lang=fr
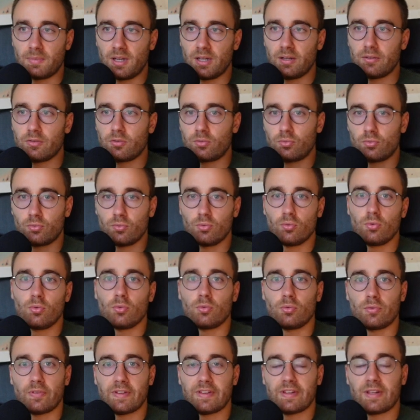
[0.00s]
max sur
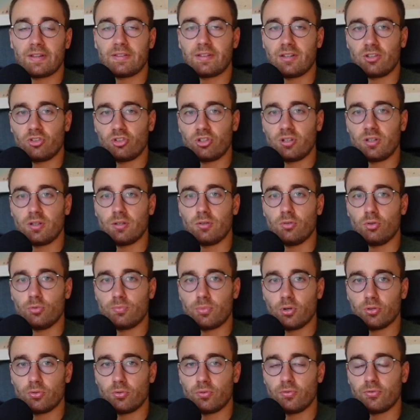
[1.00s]
une stratégie de
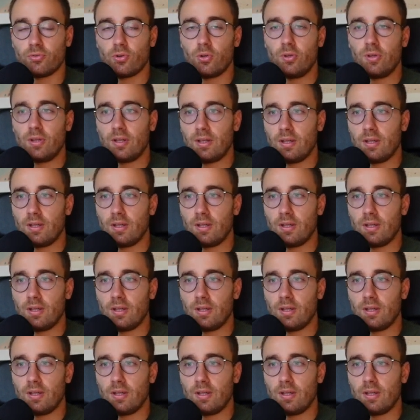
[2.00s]
portefeuille